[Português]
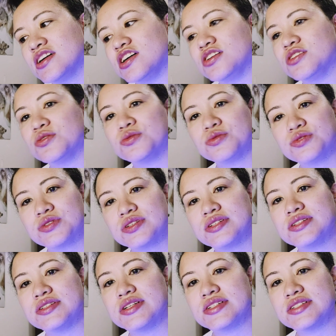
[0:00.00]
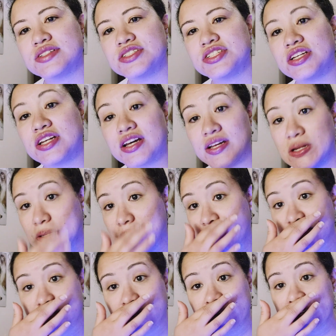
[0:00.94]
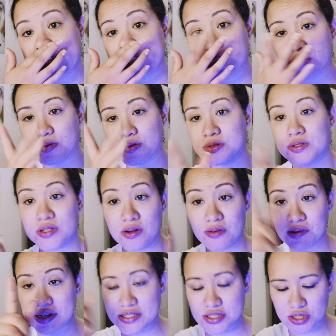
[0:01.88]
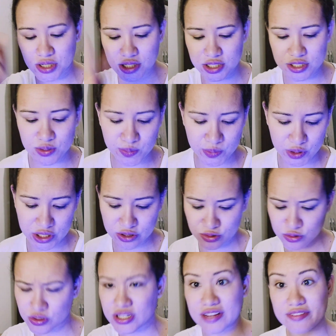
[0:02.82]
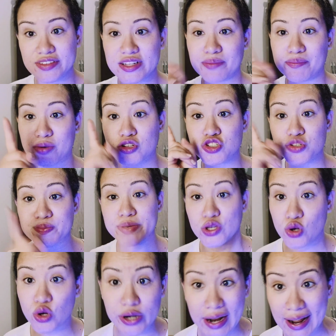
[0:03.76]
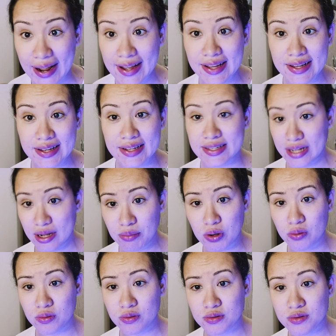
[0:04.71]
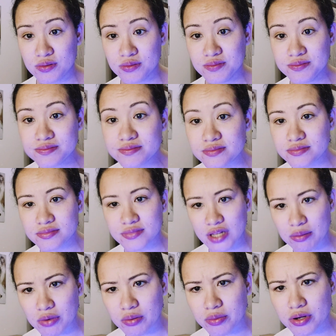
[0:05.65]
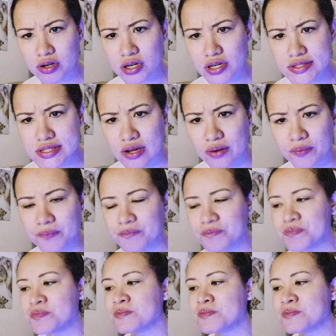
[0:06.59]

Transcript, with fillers: eu desistiria. E não é só isso, não é só isso, porque tudo na vida pode piorar. Tá bom, tá bom, meu coração.